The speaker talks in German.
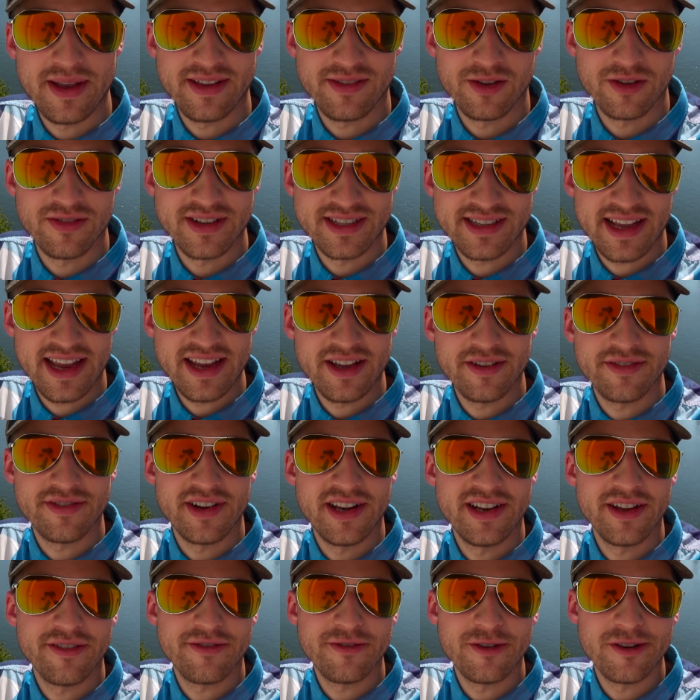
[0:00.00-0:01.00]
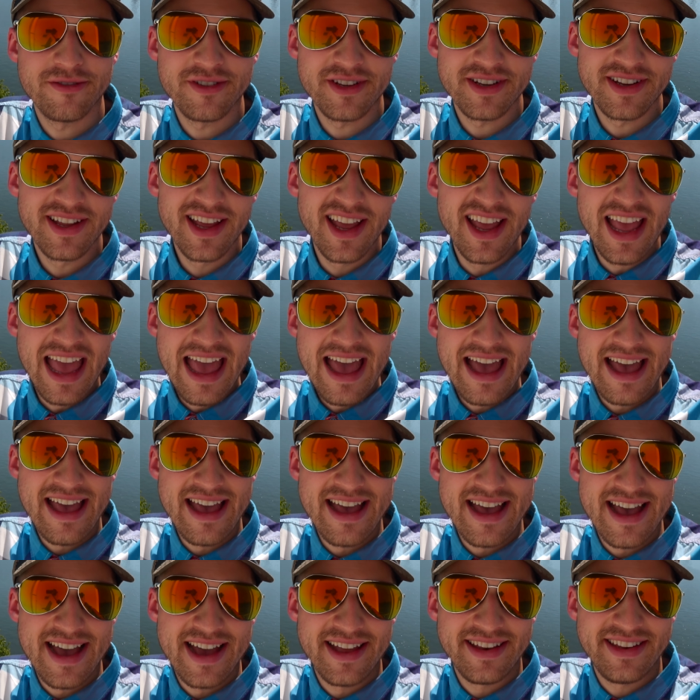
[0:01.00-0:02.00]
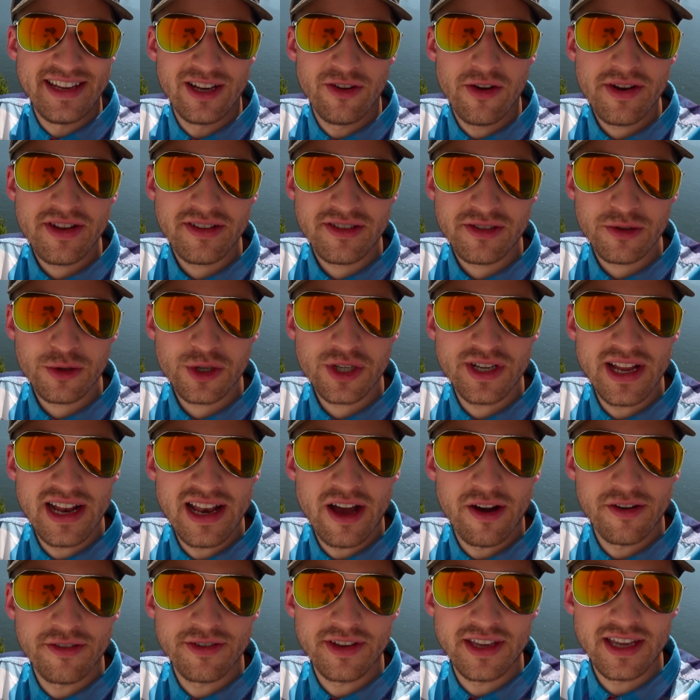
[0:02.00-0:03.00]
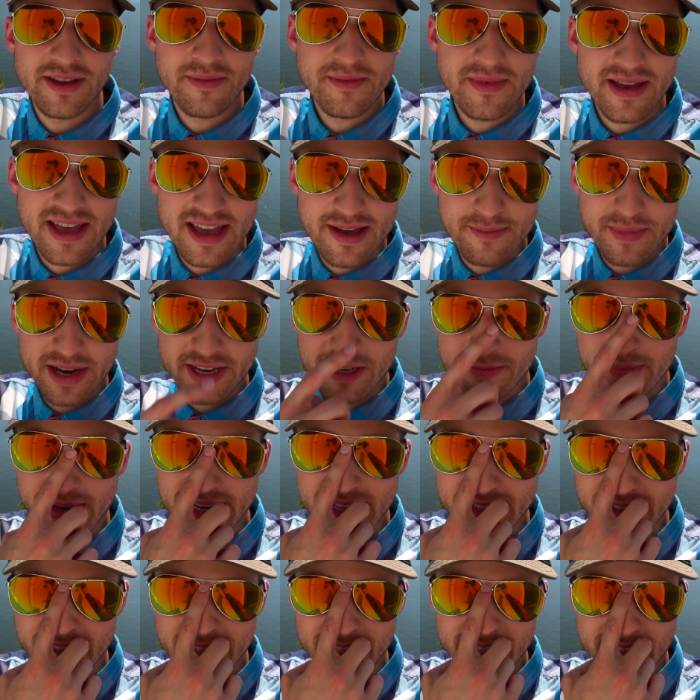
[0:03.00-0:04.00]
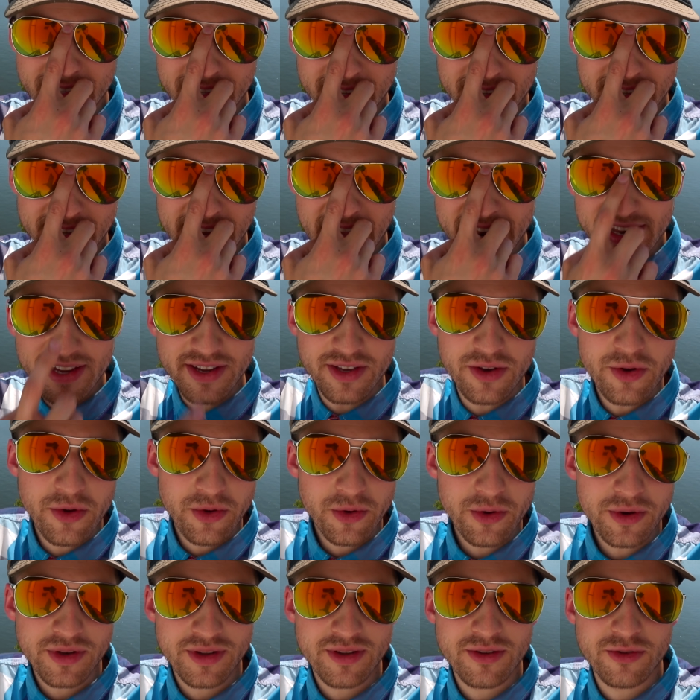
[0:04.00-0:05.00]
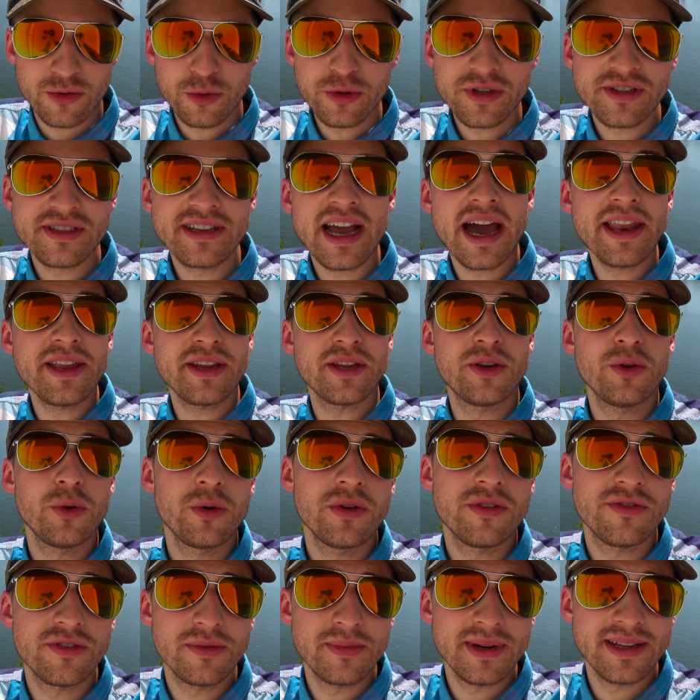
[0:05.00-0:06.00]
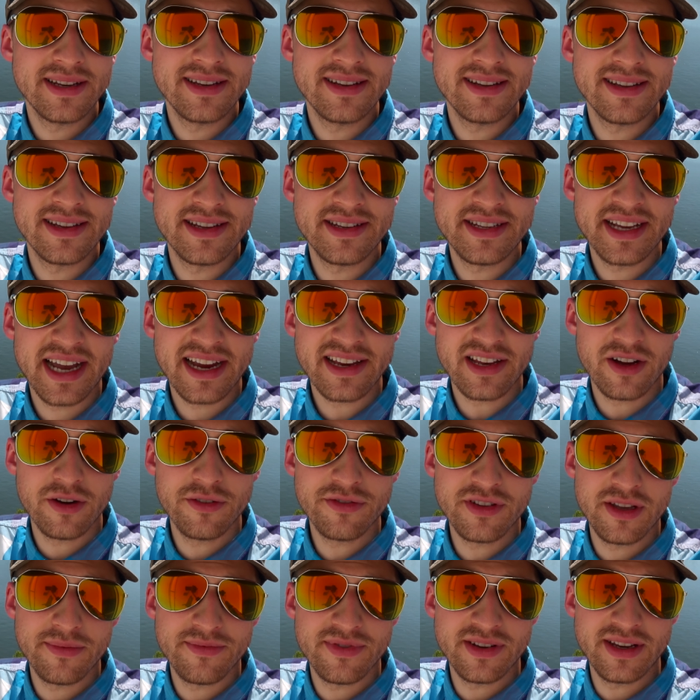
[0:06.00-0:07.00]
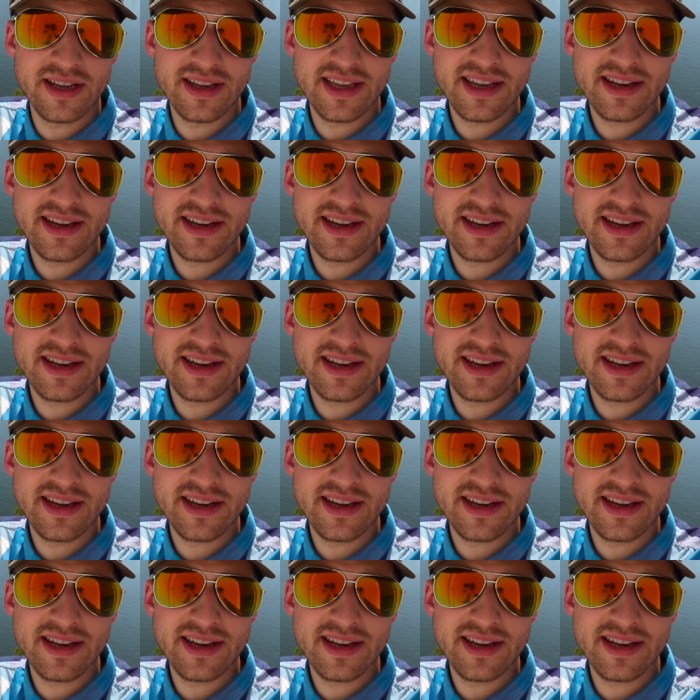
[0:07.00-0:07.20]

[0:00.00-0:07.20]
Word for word: mir ist noch was eingefallen dafür, wenn äh, die Leute zu schnell aufgeben. Äh, manchmal ist es gar nicht Not, tut es gar nicht Not, wenn man äh, direkt aufgibt, wenn der